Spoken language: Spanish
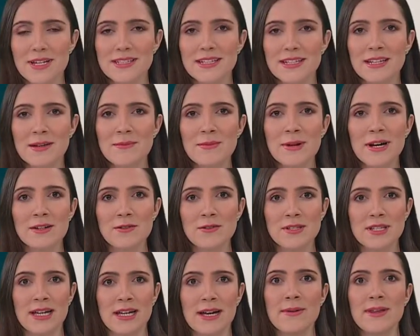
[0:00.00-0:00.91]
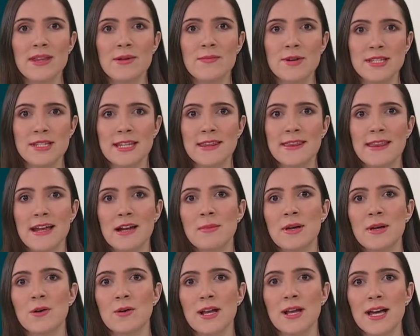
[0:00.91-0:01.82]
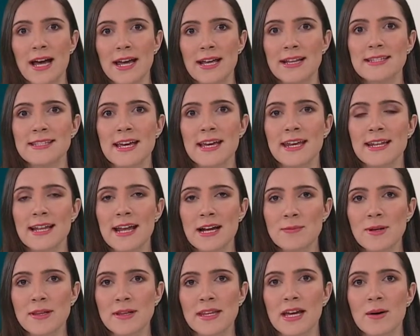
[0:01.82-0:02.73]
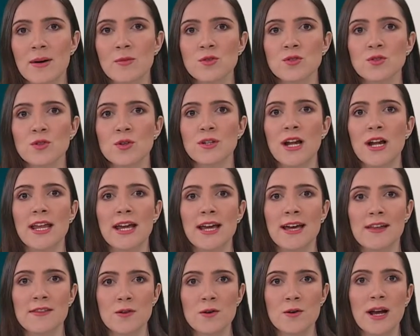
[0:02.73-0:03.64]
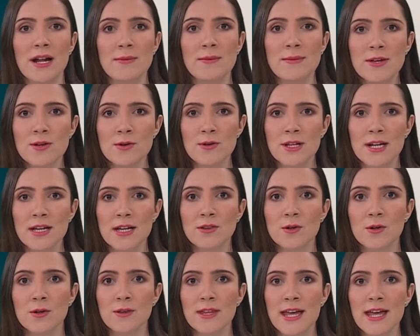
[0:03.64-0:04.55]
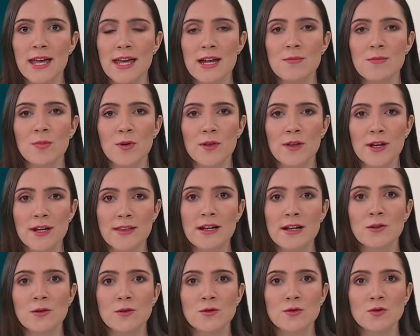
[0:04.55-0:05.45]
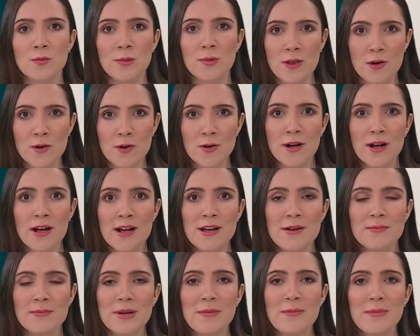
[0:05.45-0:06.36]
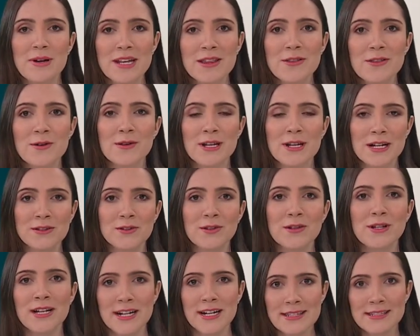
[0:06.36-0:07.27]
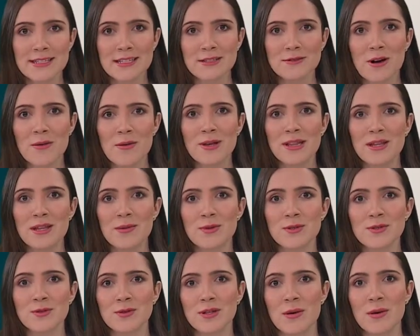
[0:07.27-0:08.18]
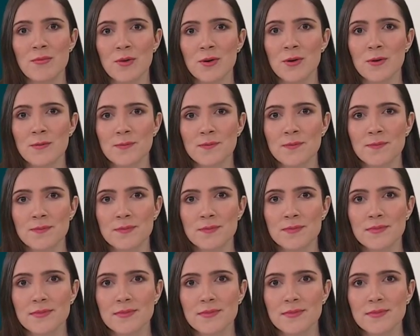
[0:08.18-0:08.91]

Sobre este tema que nos acaba de presentar mi colega Ilse Aguilar, platicamos con Alejandro Calvillo, director de El Poder del Consumidor. Bienvenido, director, y gracias nuevamente por su tiempo.